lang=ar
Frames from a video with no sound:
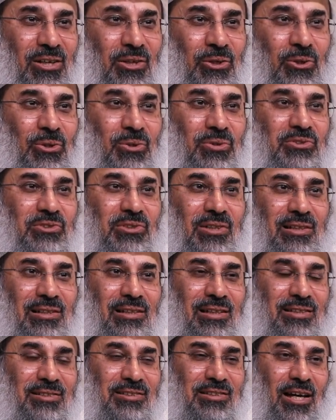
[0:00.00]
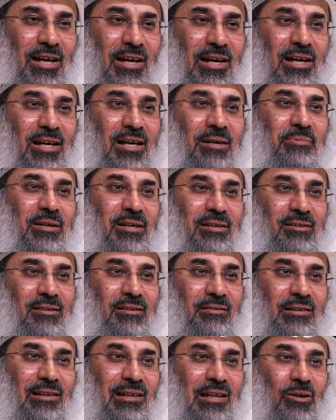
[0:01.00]
حرص الصحابة
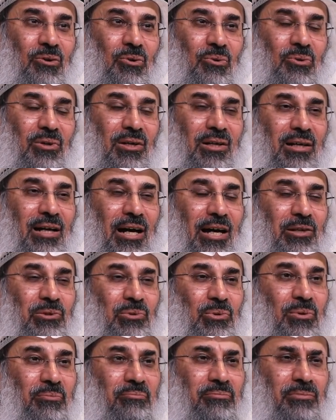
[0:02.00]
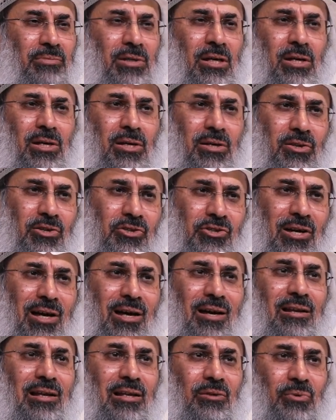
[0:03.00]
رضي الله عنهم
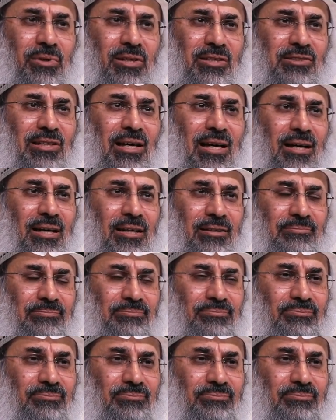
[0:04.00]
رجالا ونساء